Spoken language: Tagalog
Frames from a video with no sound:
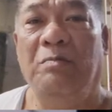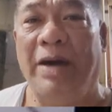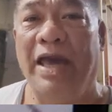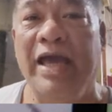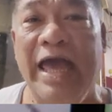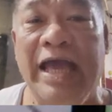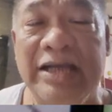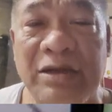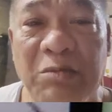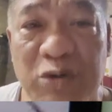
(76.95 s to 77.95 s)
pahiga-higa
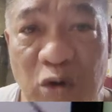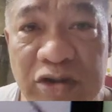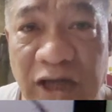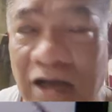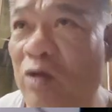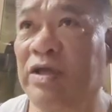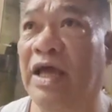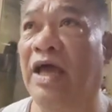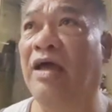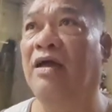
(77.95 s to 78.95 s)
sa motorsiklo
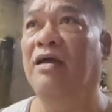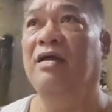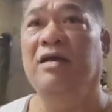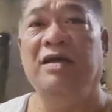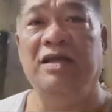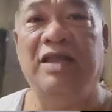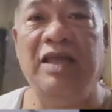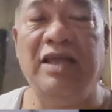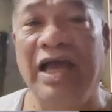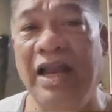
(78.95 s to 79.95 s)
niya,
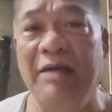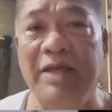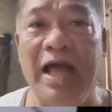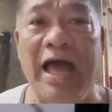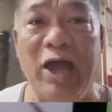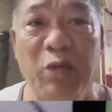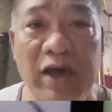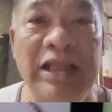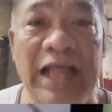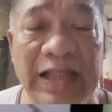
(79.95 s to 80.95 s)
hindi niya alam na
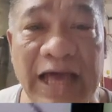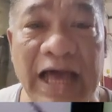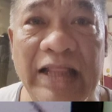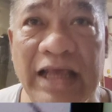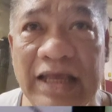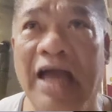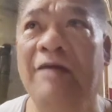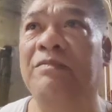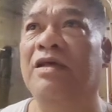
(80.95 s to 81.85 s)
highway yung dinadaanan niya.